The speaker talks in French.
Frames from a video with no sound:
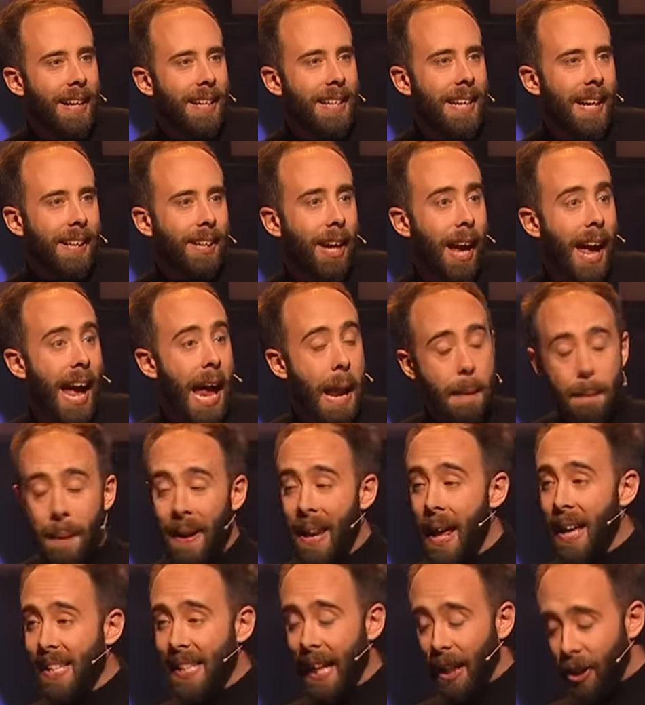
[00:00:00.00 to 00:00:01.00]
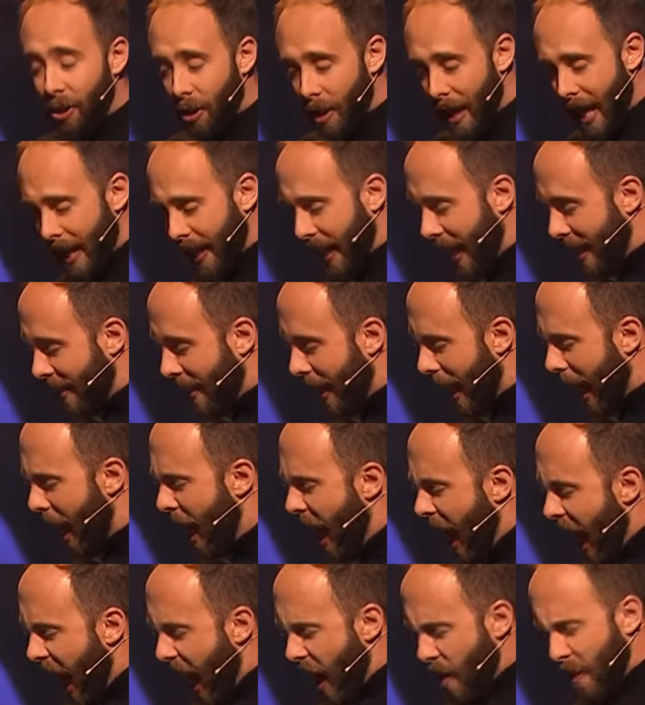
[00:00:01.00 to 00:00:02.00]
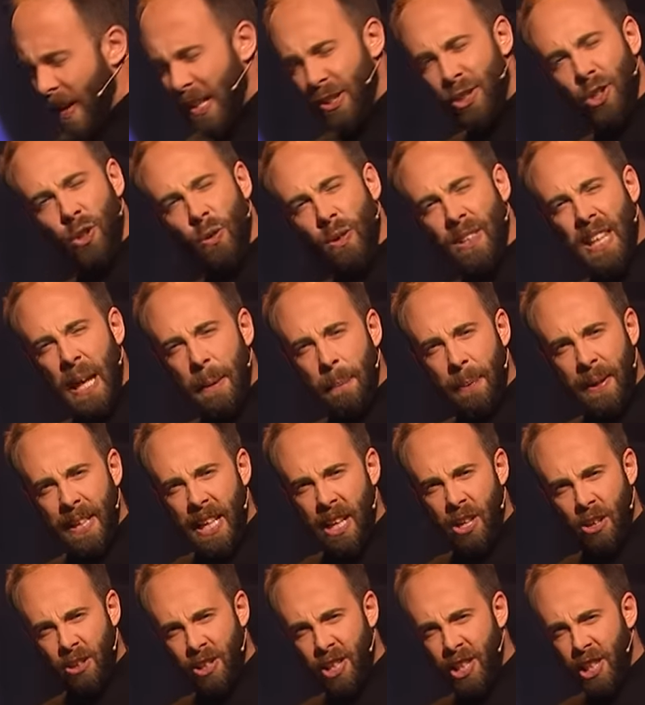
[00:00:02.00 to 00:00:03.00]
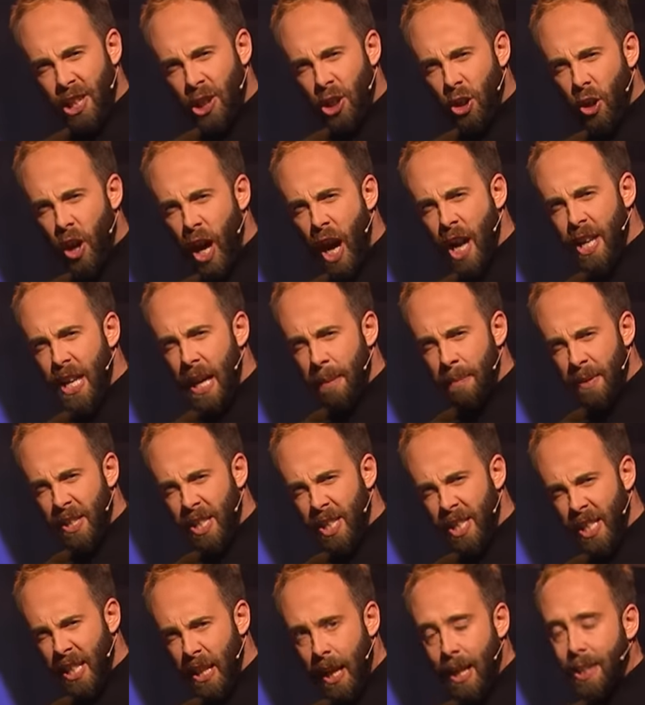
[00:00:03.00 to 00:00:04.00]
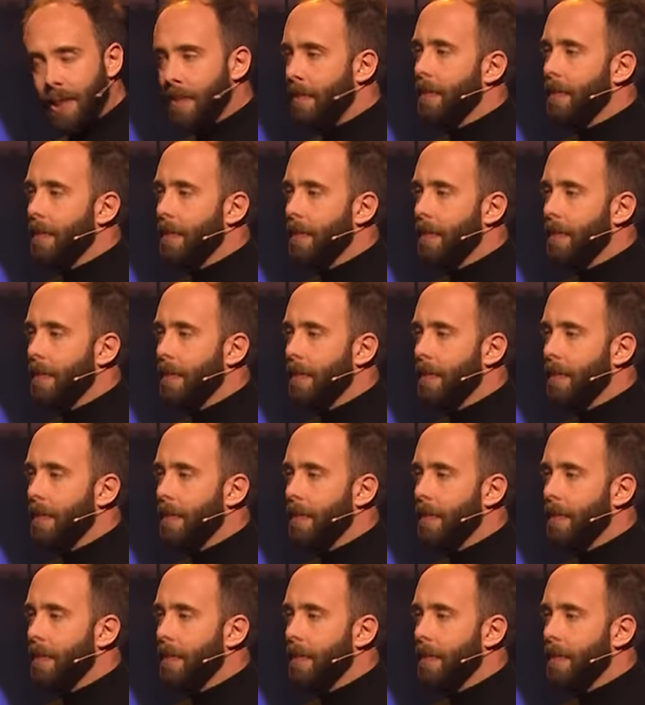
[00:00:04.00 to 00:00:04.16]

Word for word: Elle à parlait à sa collègue, elle était là. Ah oh, ouais, du coup, t'as pris des lentilles corail à midi